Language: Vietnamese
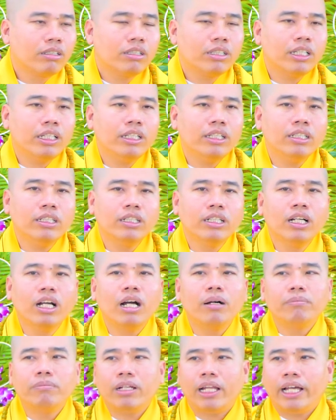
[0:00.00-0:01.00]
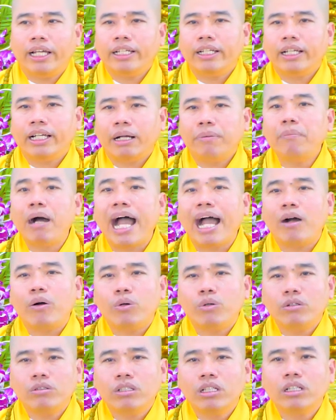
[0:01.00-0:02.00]
có khi gom lại cả
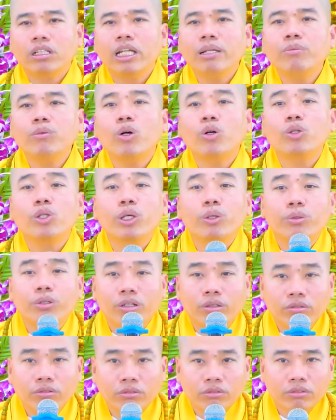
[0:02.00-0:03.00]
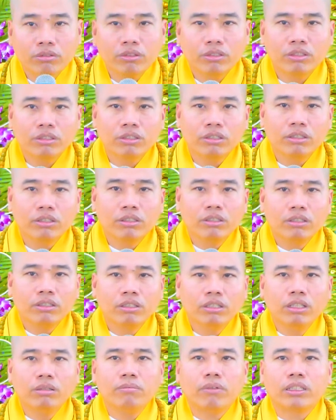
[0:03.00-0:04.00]
bao nhưng đếm có nhiêu đâu.
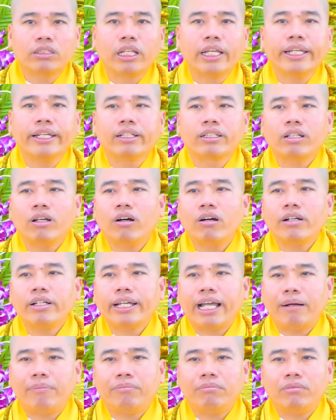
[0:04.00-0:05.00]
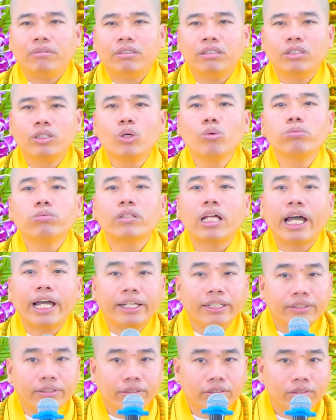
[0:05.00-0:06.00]
Nhưng mà tiền đó cầm rung
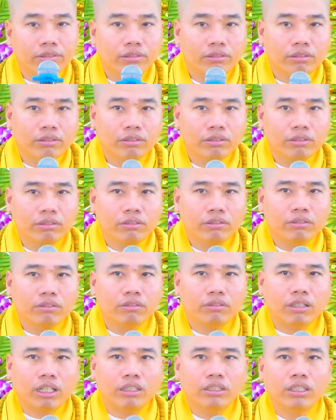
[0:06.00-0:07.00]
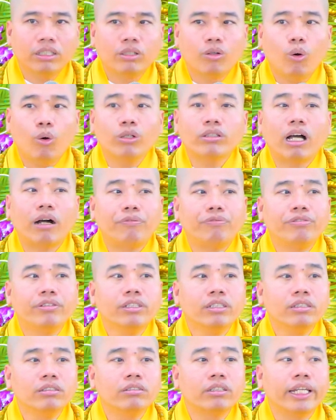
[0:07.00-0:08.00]
tay, tại vì của thập
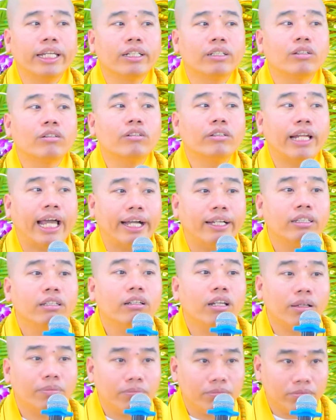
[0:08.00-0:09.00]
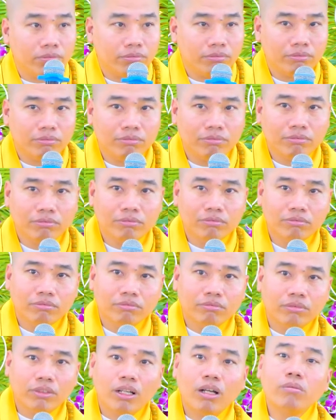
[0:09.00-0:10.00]
phương tiền nó nặng dữ lắm,
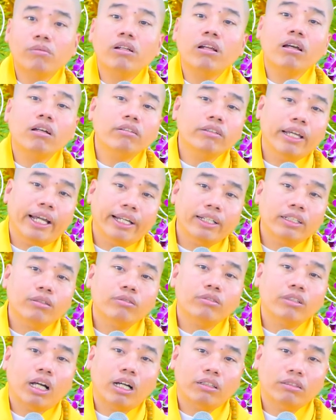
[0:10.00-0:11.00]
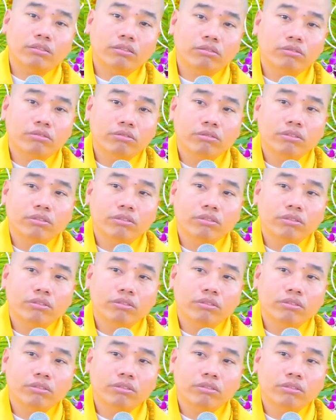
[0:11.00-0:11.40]
nó không có đơn giản đâu trời.